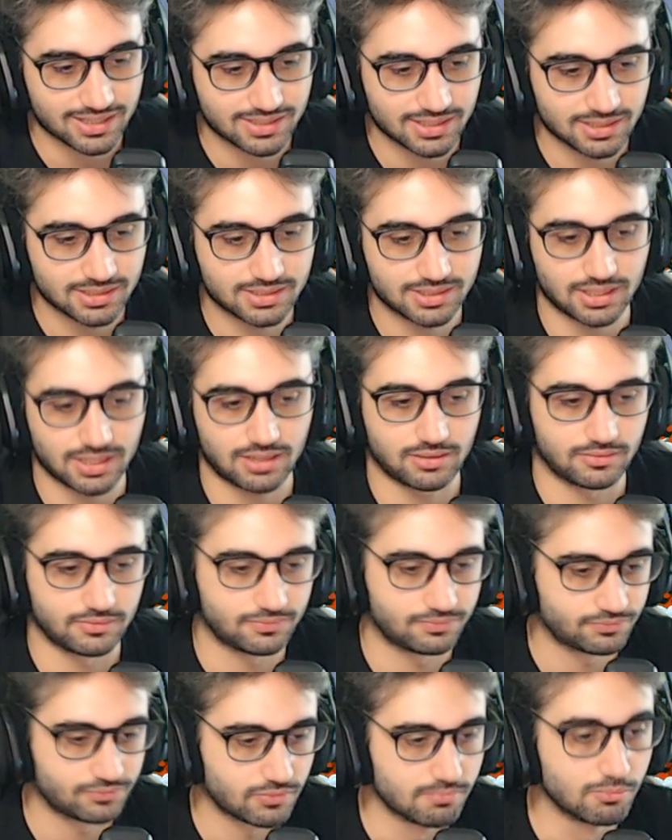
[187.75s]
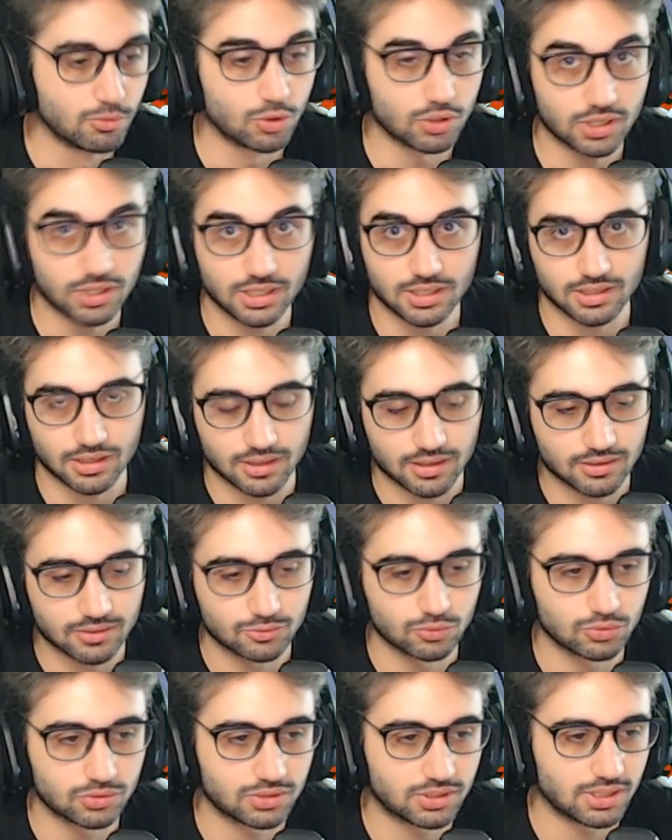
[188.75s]
senza morire
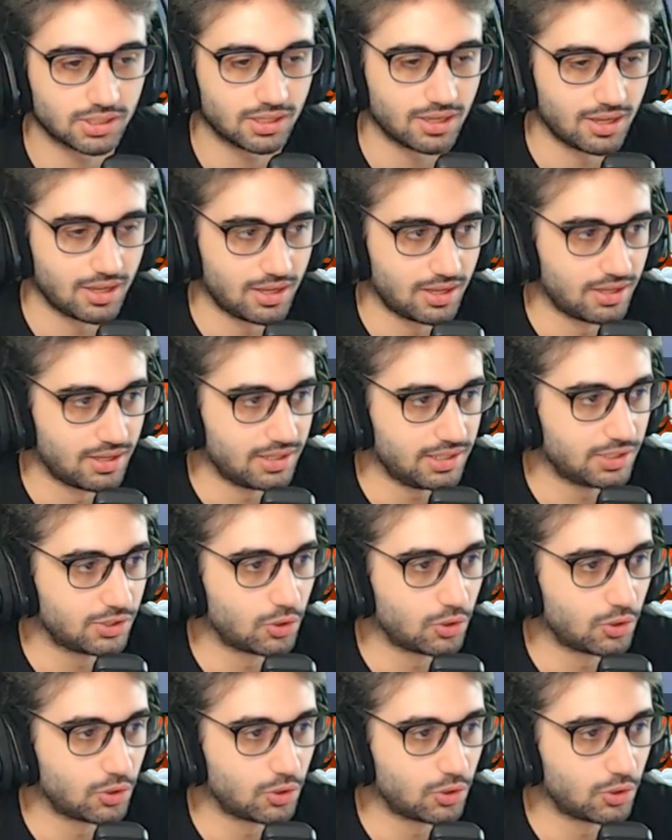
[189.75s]
tutti i